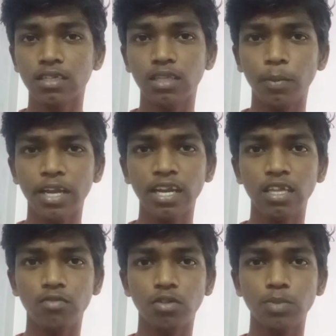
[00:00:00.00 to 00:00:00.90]
இந்த மாதிரியான
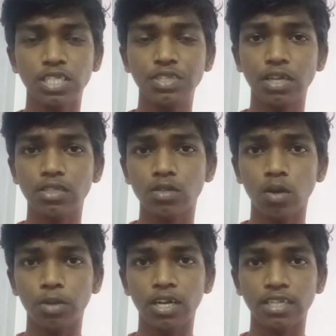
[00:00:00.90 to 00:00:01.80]
இன்ஃபர்மேஷன்
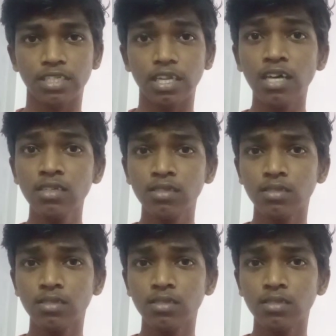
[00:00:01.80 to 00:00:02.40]
தெரிஞ்சுக்கணும் அப்படின்னு நினச்சிங்கன்னா